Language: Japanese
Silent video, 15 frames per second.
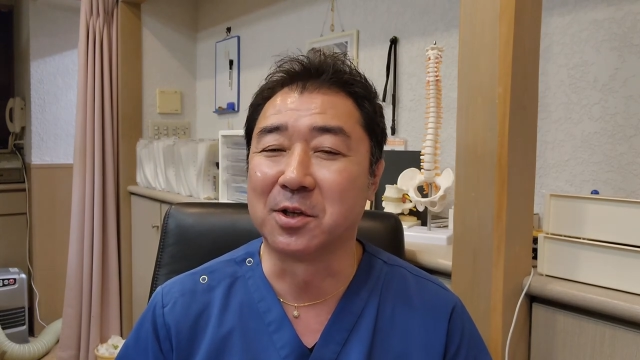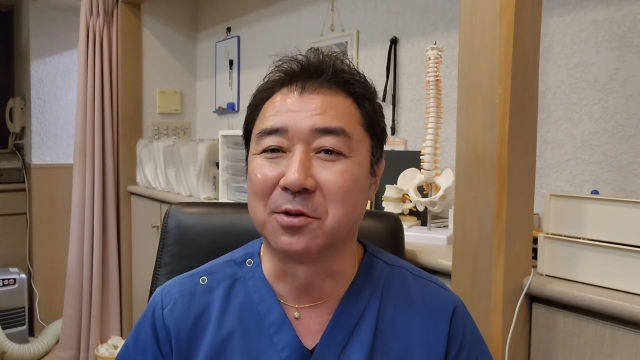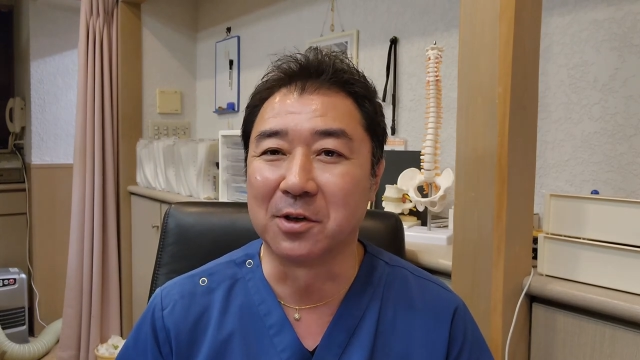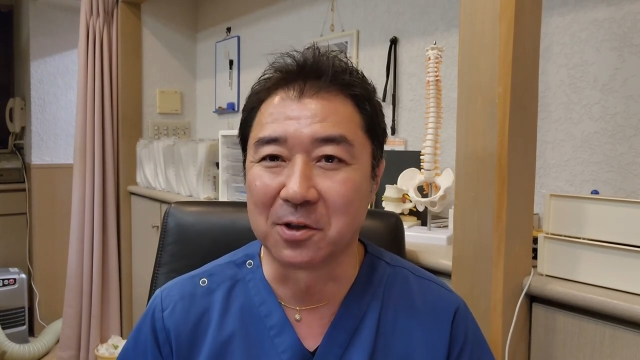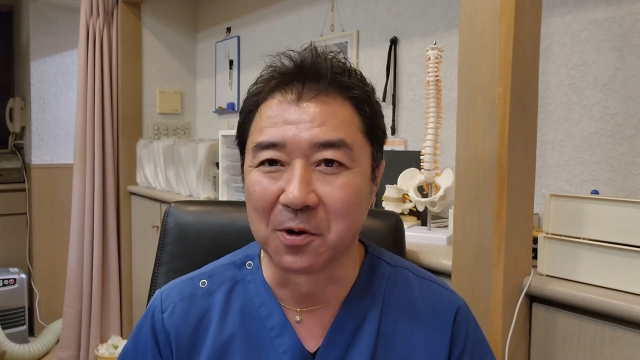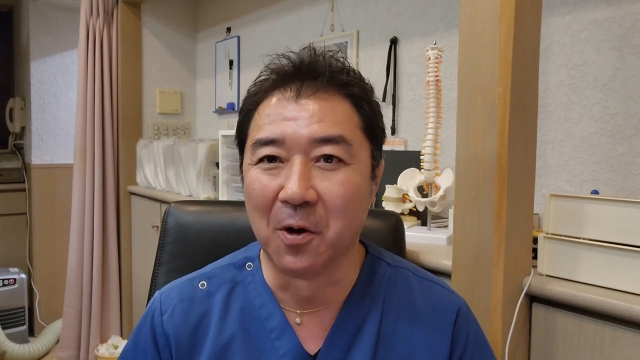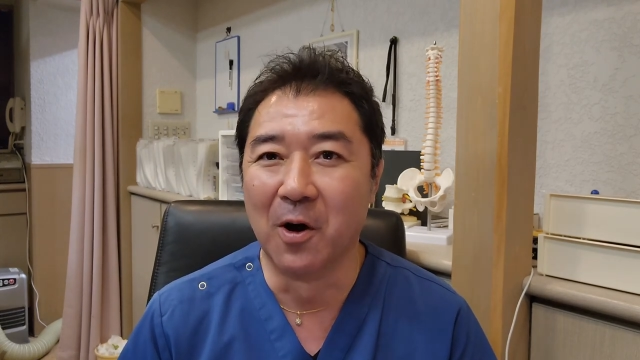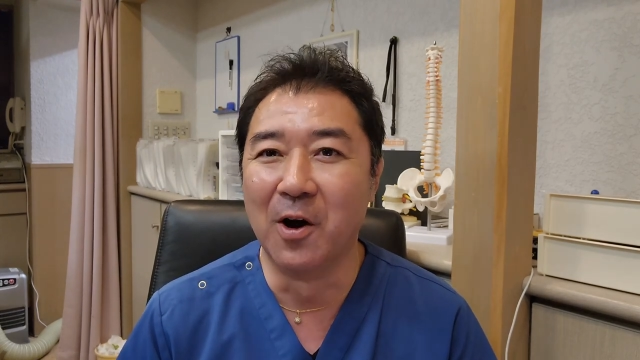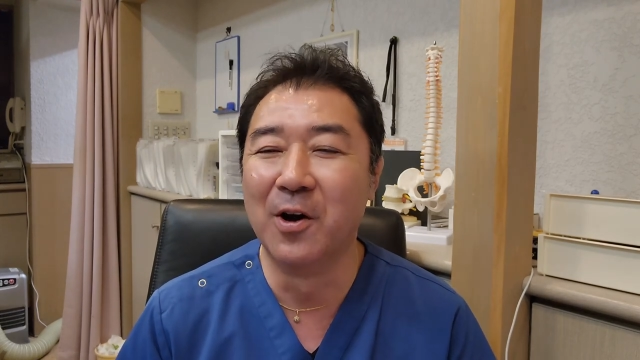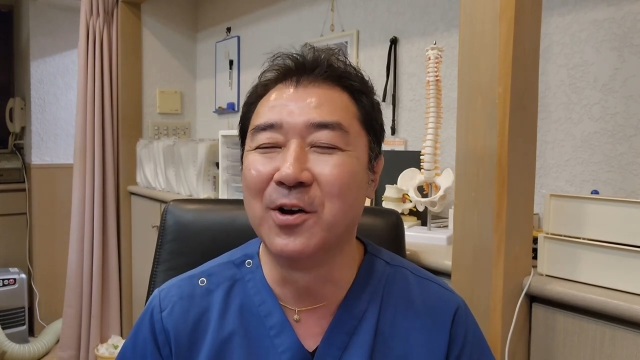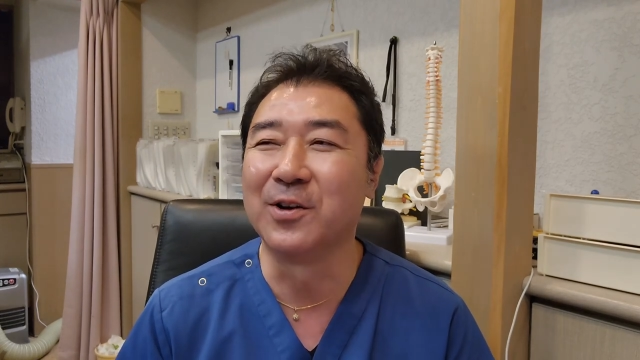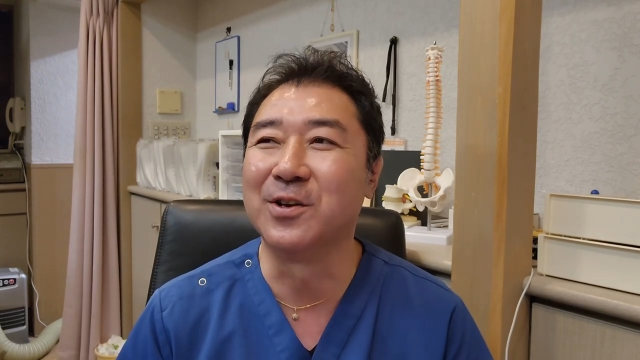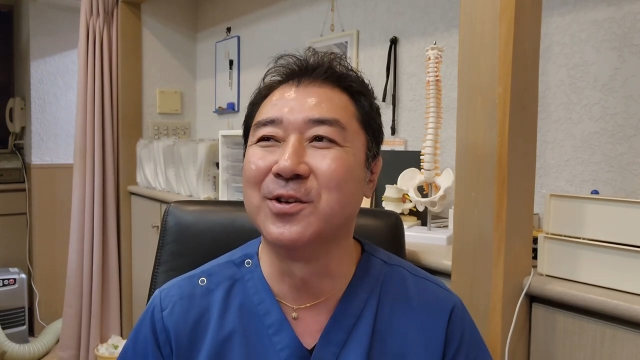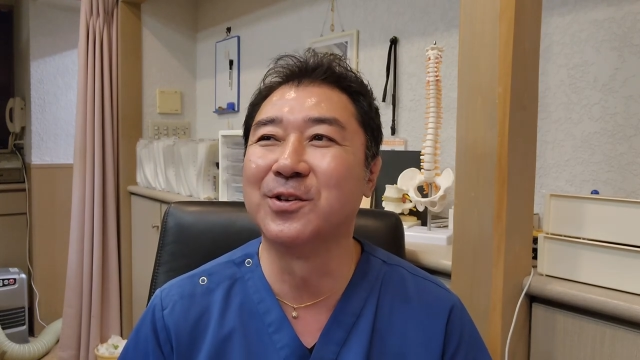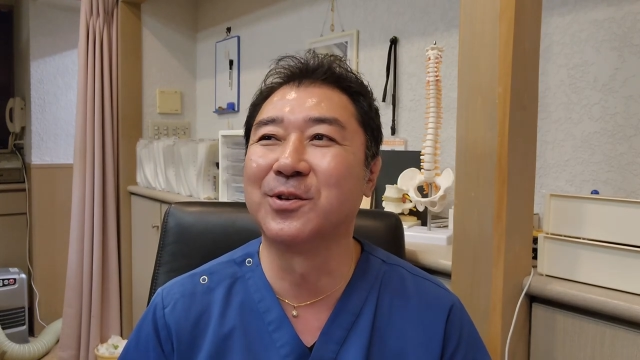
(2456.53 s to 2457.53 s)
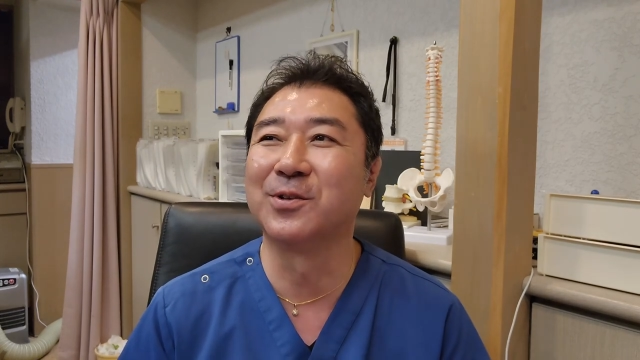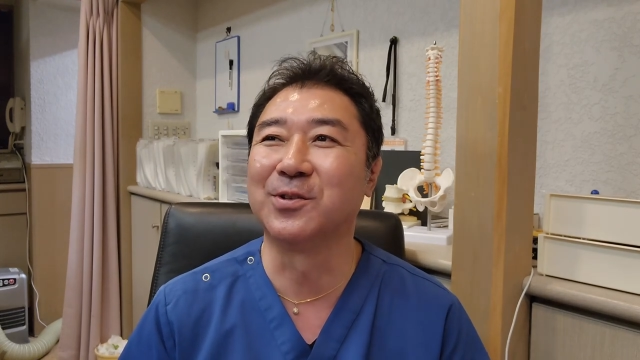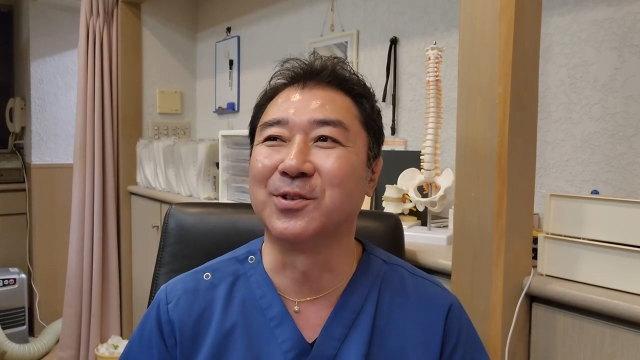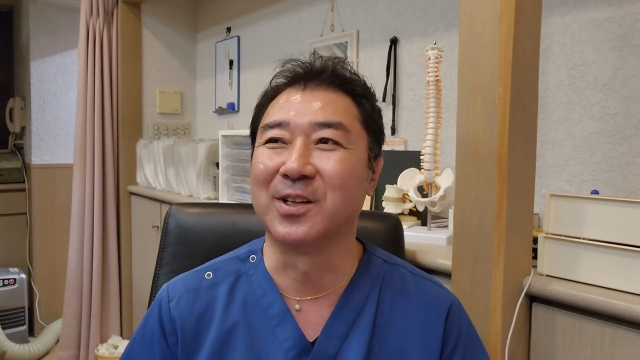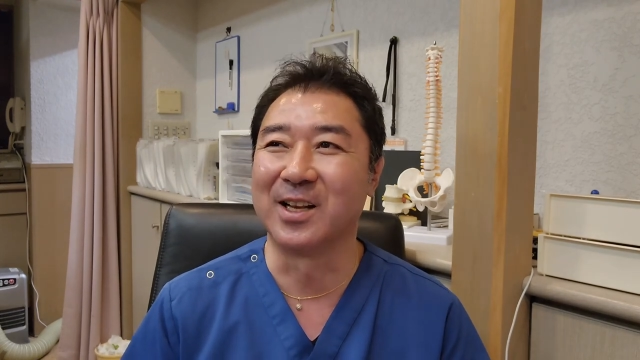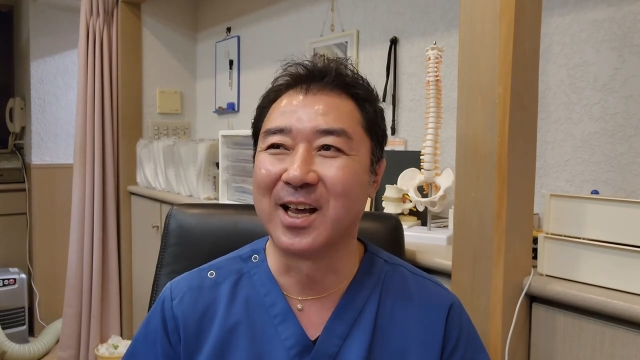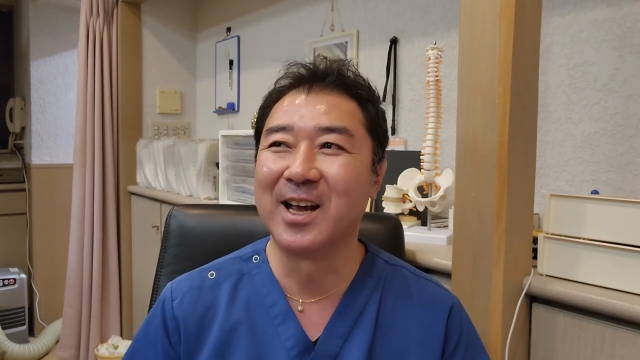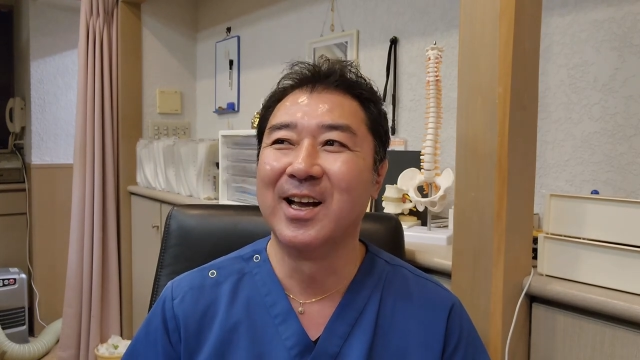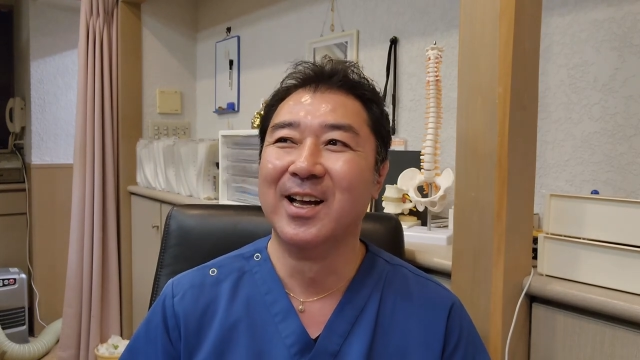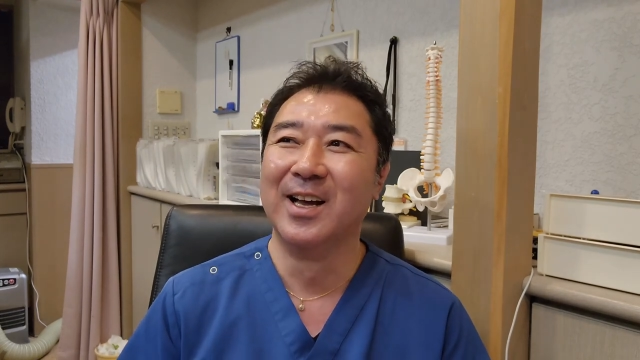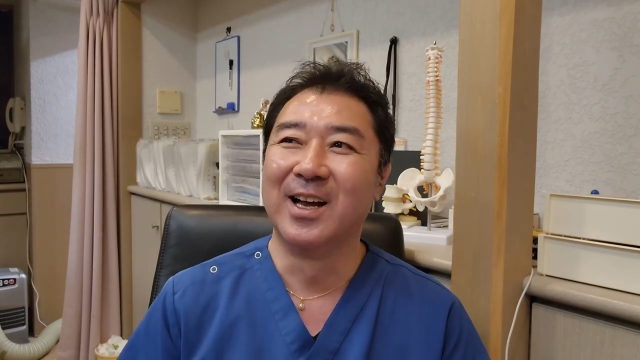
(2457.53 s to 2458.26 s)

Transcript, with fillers: くれということでね、